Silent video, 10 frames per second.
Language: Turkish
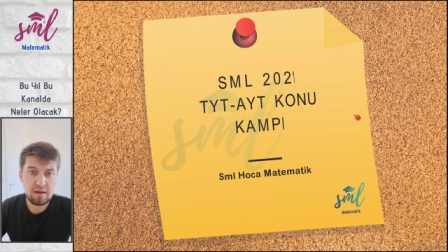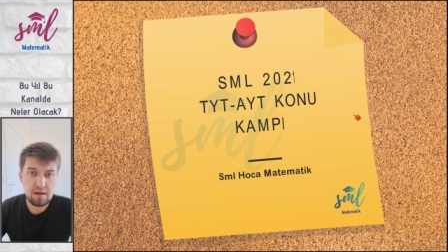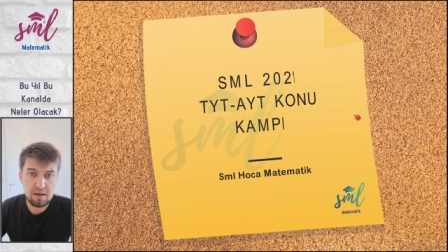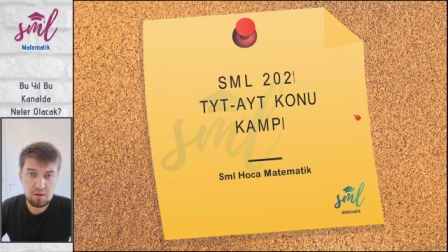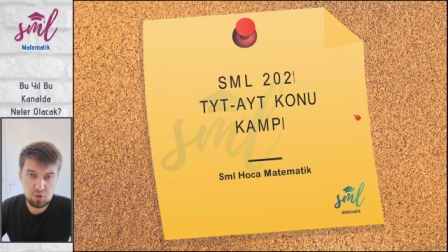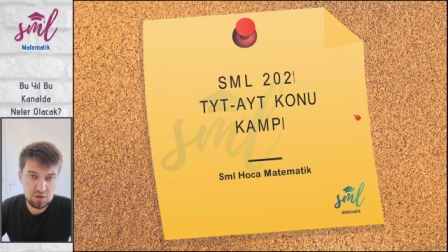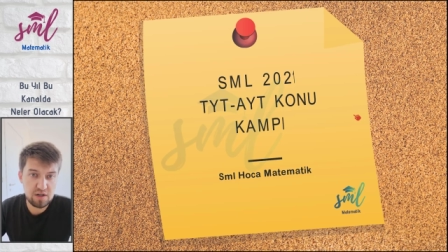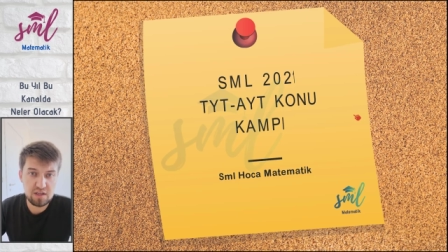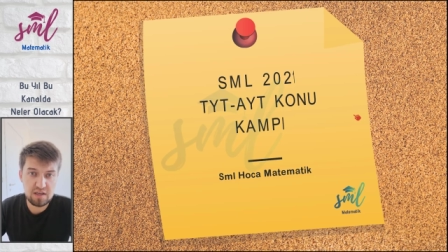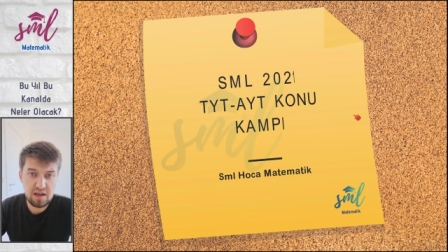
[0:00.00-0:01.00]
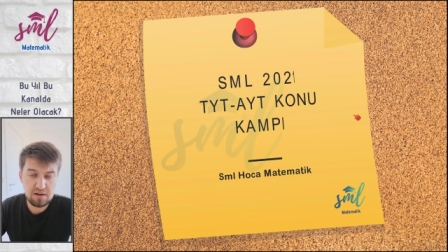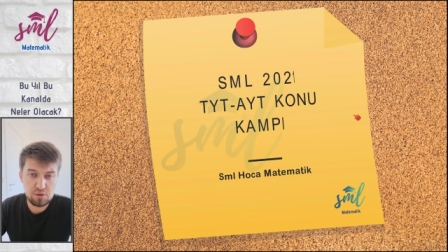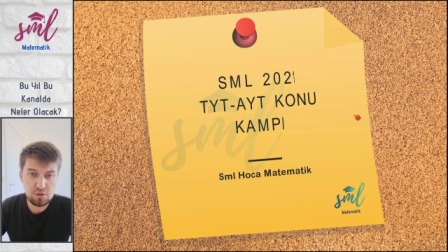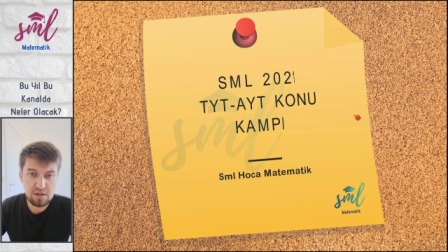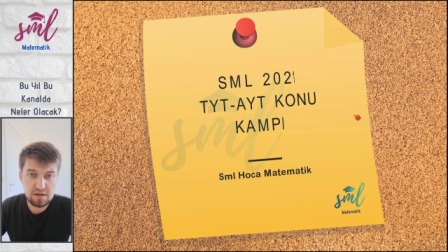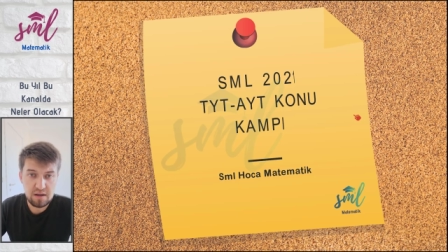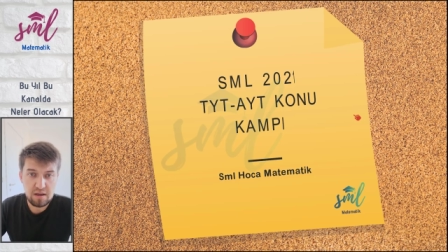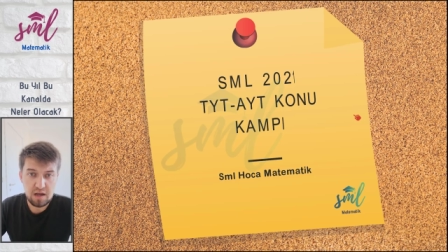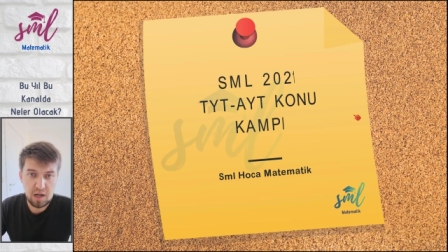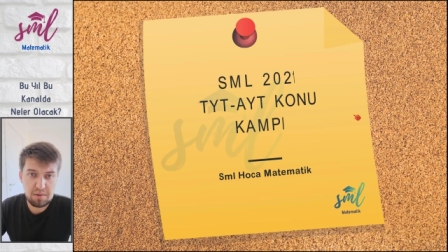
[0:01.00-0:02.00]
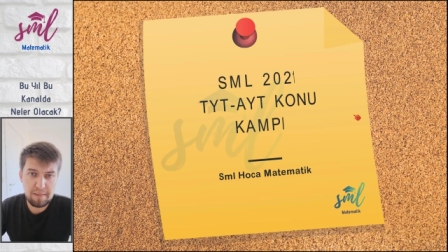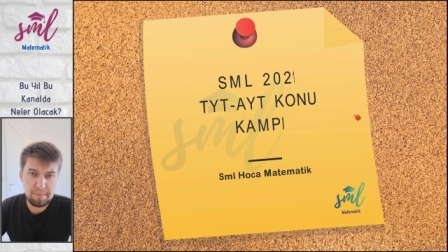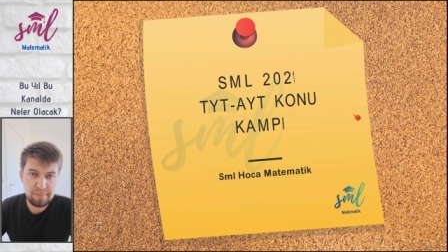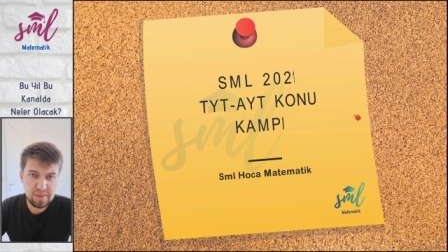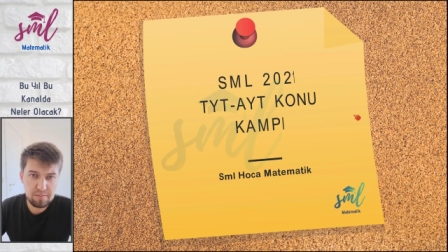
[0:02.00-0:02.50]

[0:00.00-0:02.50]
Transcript: E, hocalar da iyi anlatıyorlar. Ama